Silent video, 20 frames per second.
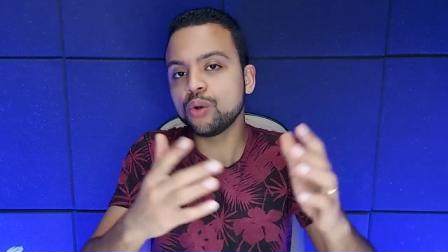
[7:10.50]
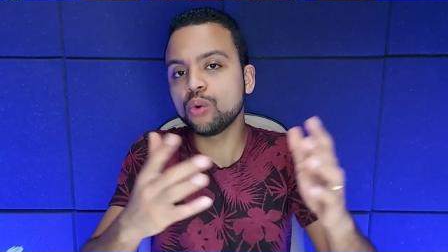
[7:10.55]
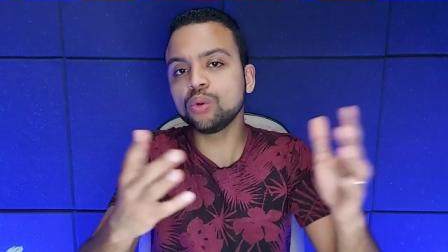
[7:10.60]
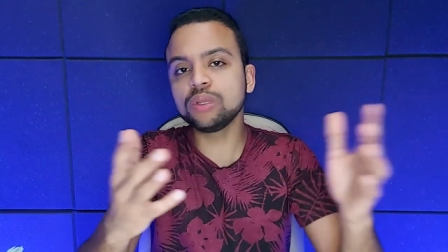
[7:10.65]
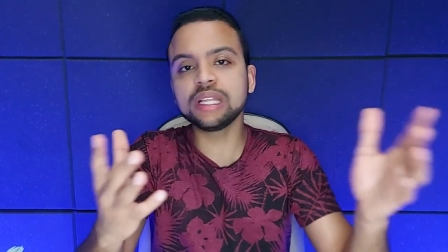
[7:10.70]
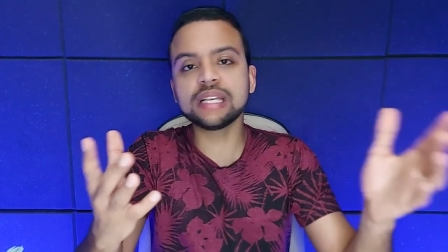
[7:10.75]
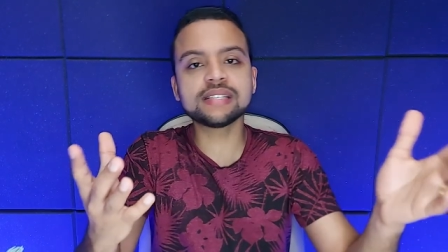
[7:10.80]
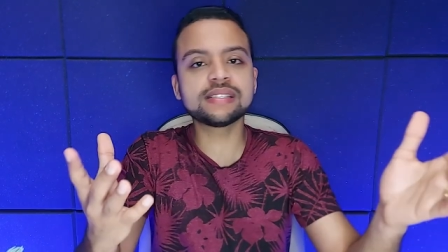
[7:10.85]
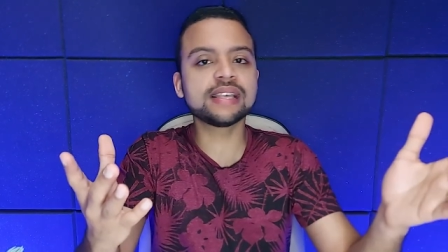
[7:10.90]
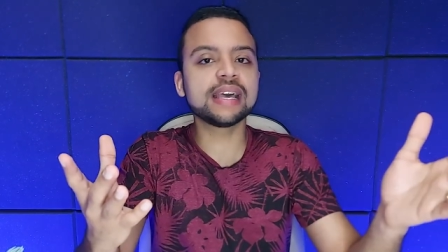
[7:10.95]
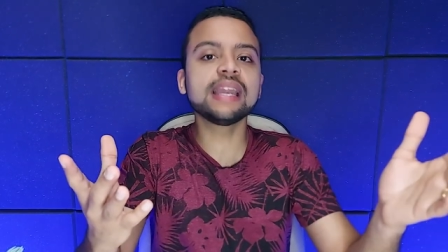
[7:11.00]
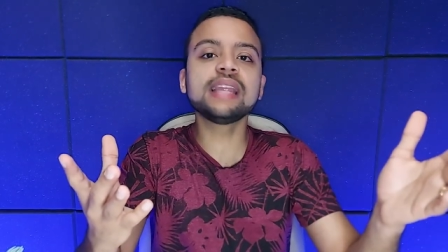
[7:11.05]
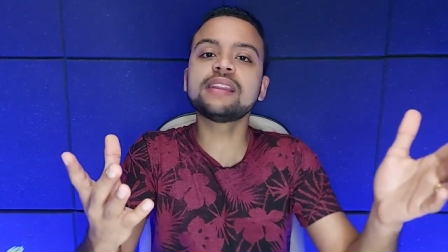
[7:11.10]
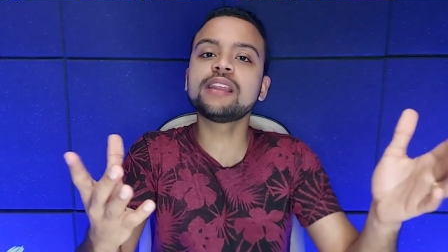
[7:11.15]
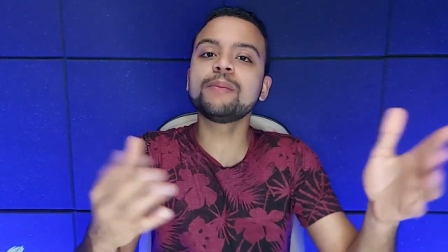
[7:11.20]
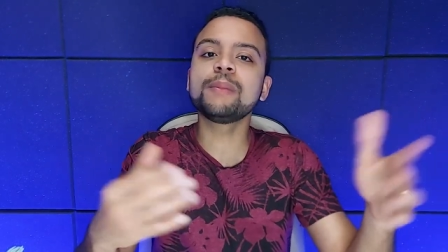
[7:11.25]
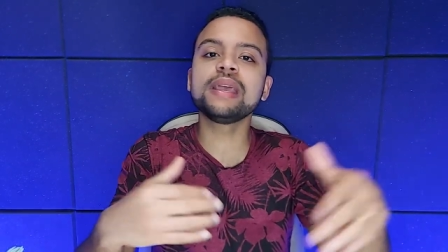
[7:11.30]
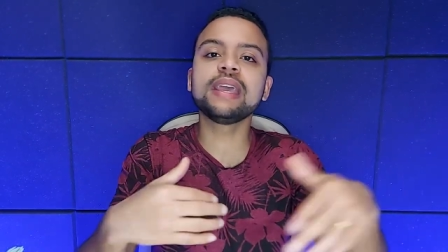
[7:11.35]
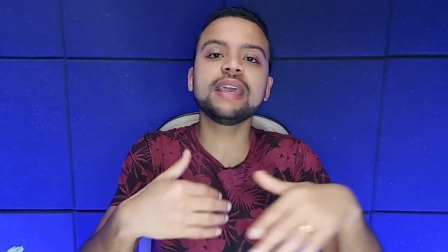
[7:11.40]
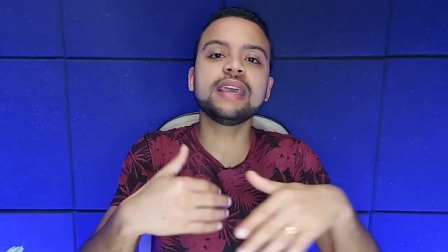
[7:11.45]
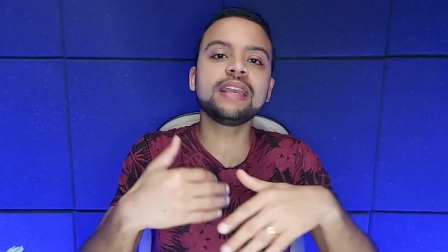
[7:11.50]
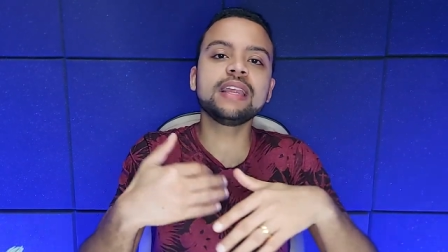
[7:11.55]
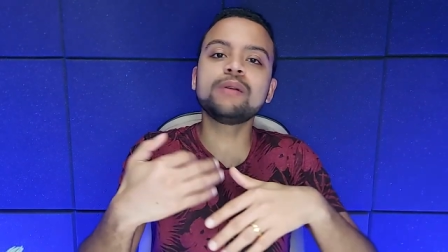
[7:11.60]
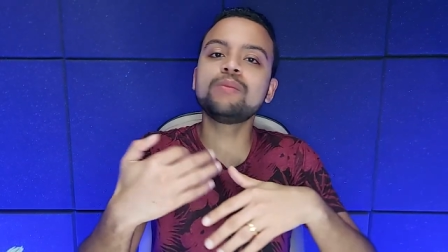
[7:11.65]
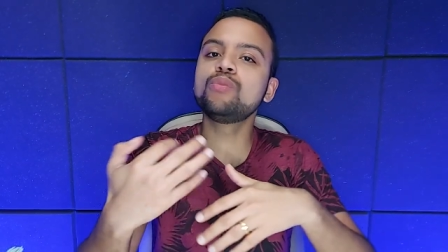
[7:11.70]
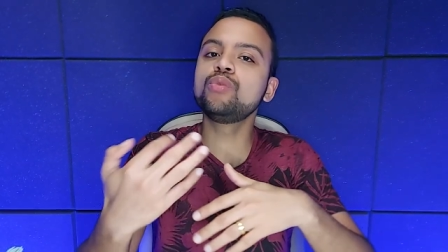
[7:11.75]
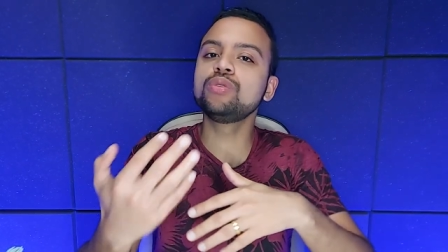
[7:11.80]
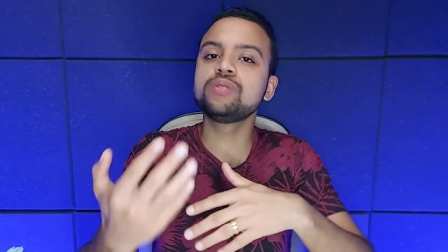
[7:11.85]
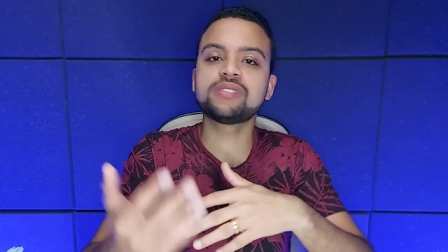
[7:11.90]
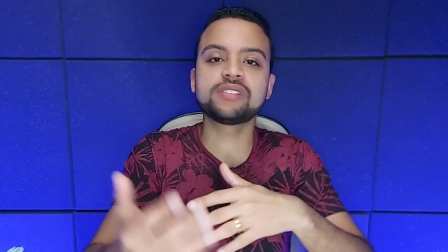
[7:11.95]
O design também ele é
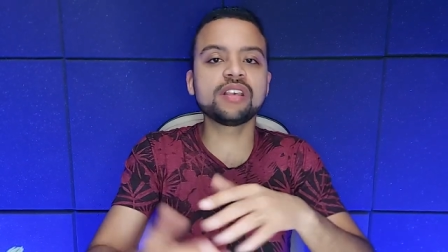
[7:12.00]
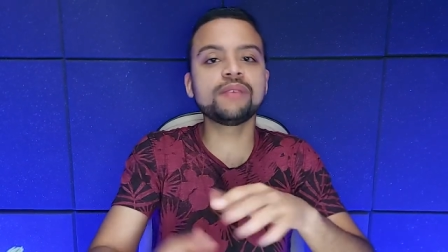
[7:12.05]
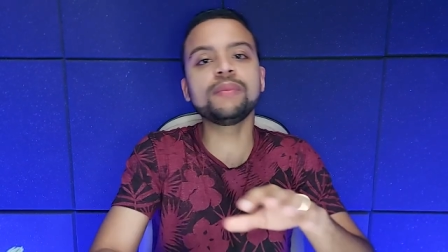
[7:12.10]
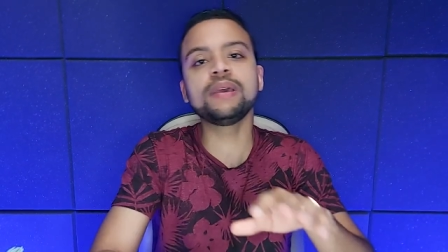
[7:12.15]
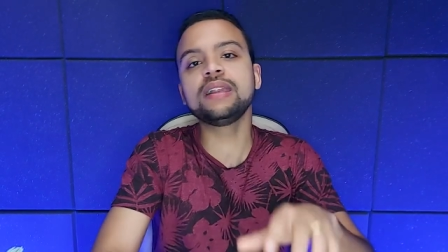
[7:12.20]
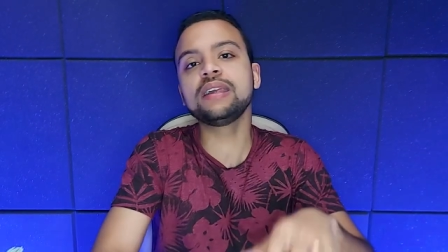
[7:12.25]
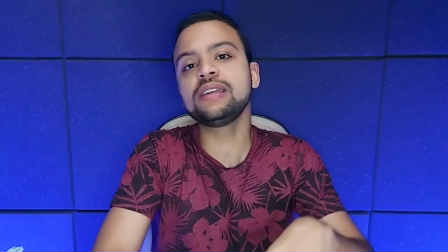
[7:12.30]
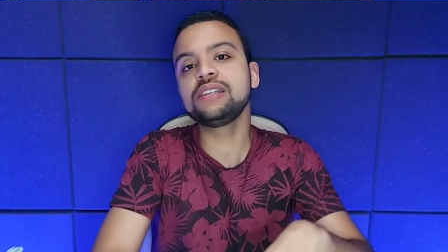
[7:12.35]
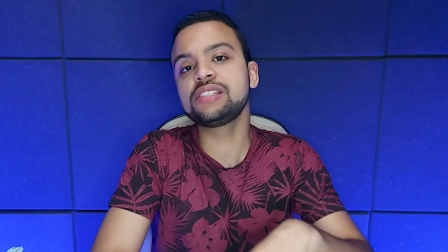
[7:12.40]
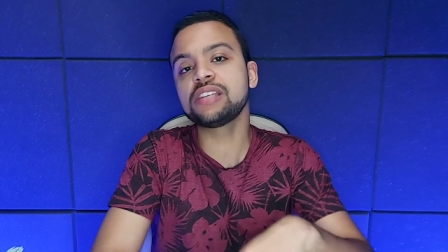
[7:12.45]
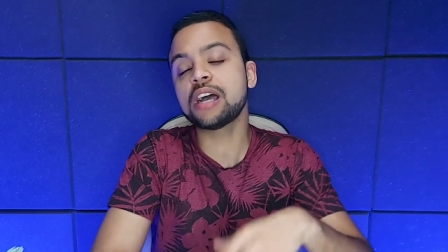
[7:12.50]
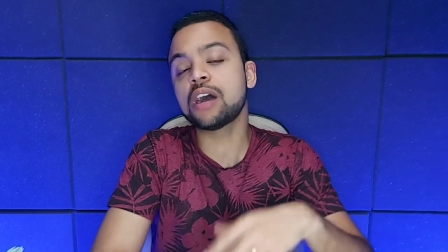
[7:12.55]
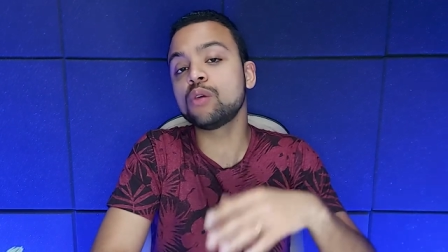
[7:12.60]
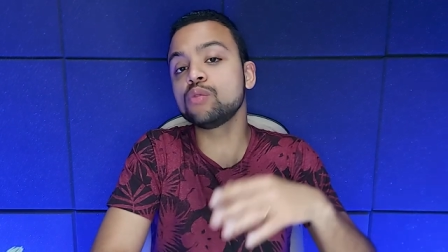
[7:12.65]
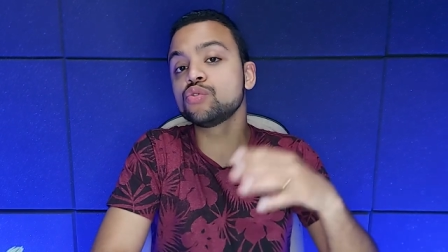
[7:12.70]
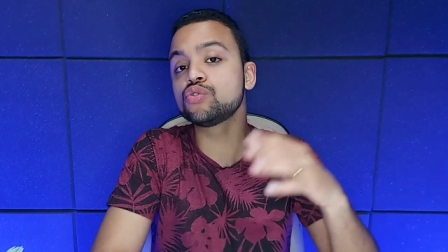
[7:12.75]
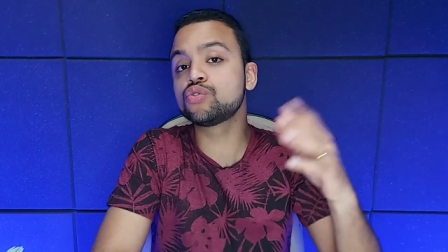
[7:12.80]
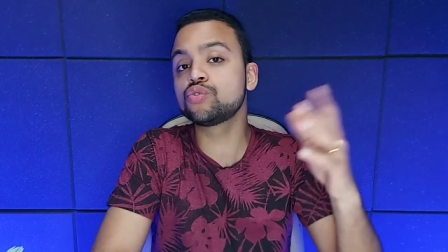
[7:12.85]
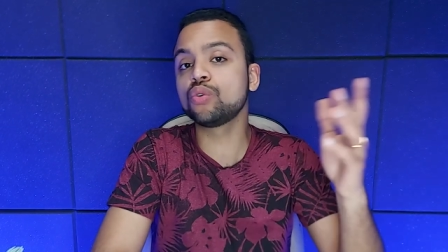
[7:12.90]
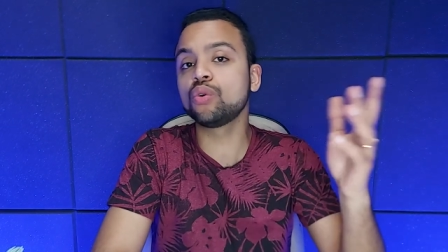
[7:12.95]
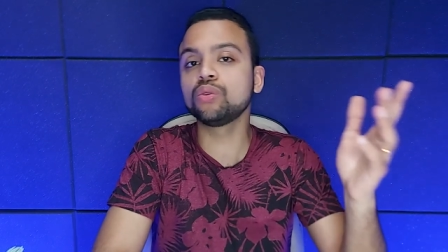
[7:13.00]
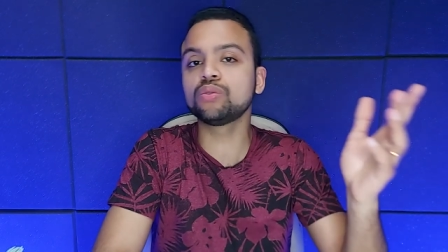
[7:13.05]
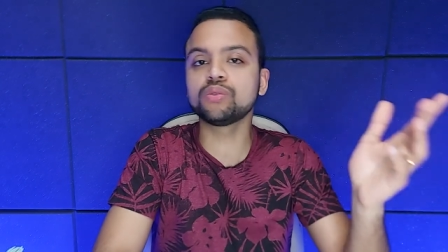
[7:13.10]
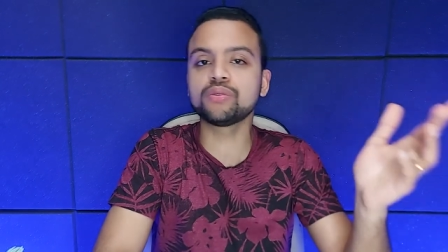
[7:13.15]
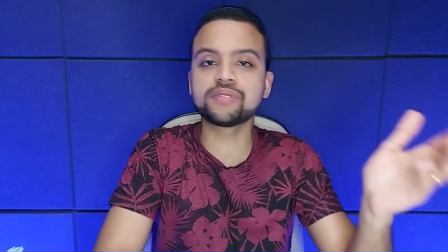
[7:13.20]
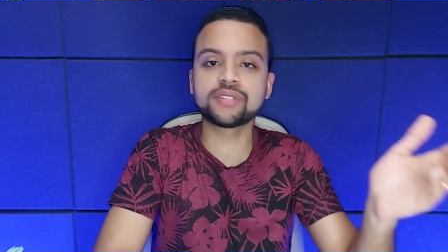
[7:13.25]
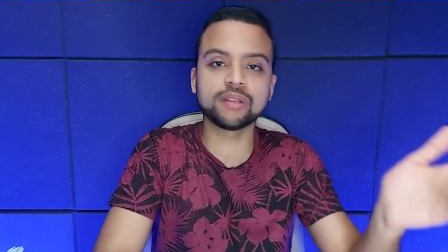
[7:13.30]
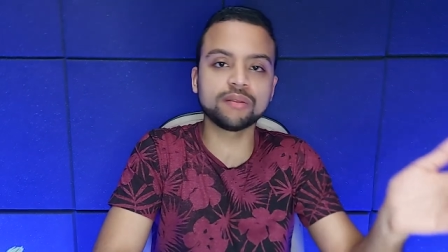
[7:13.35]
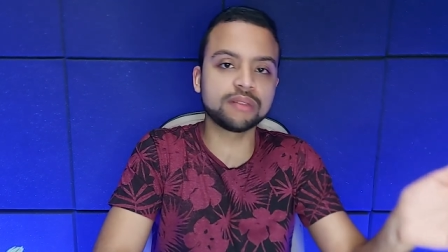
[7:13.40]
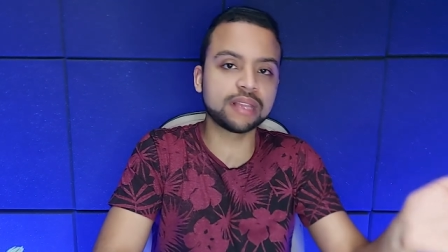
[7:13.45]
muito semelhante aos
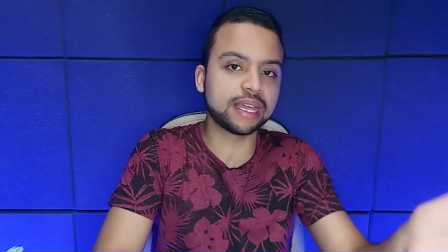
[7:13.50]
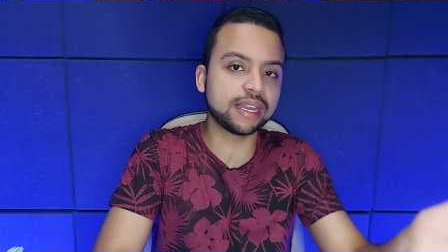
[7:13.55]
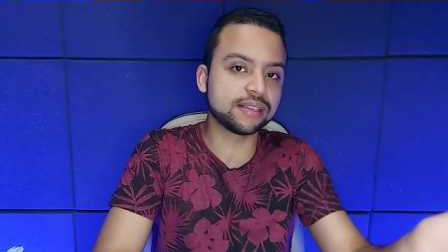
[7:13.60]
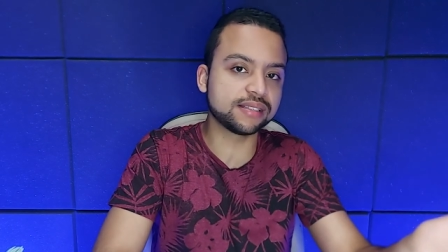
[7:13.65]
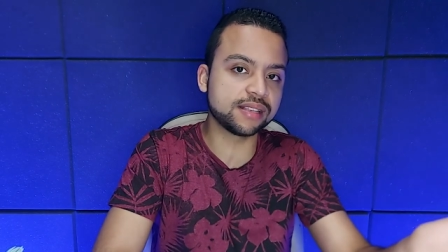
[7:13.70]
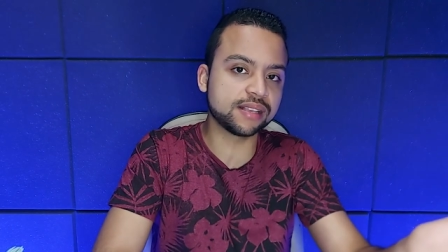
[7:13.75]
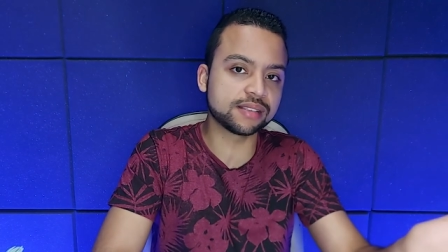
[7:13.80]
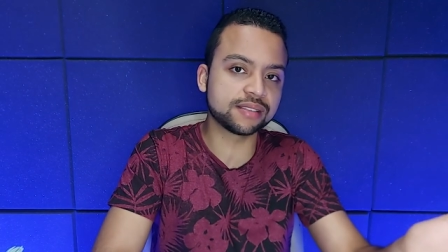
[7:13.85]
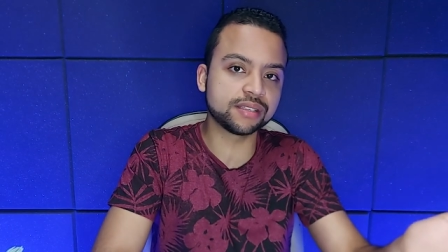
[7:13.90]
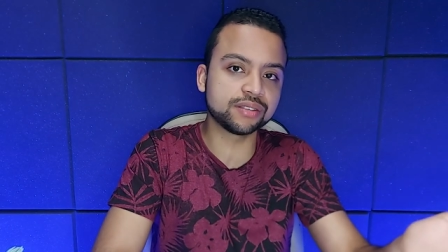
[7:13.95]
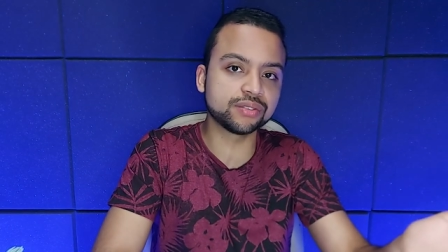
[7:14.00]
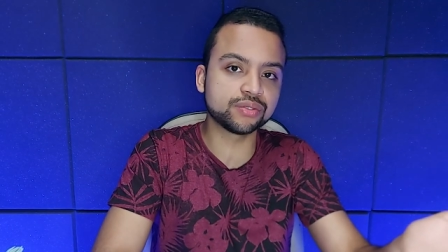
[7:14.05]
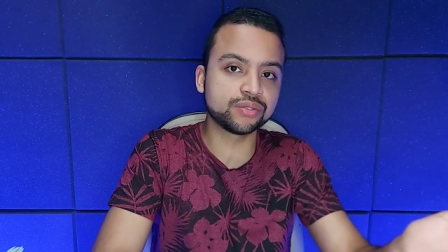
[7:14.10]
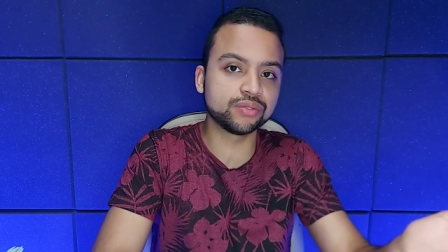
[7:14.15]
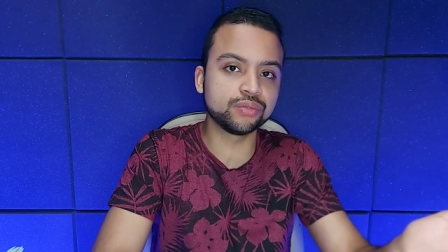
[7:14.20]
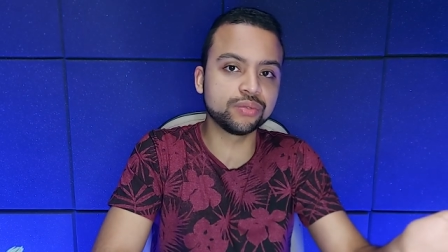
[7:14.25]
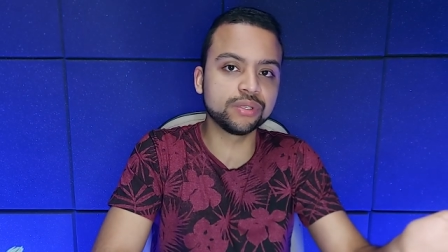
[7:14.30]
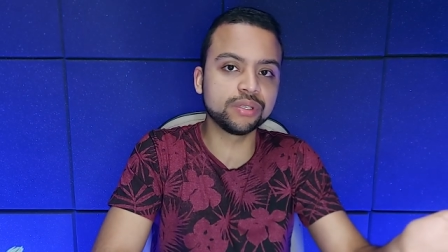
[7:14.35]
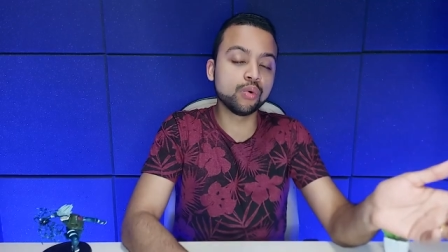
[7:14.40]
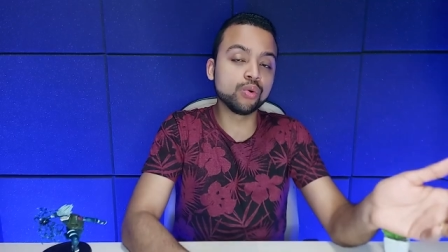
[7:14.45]
outros celulares da Samsung,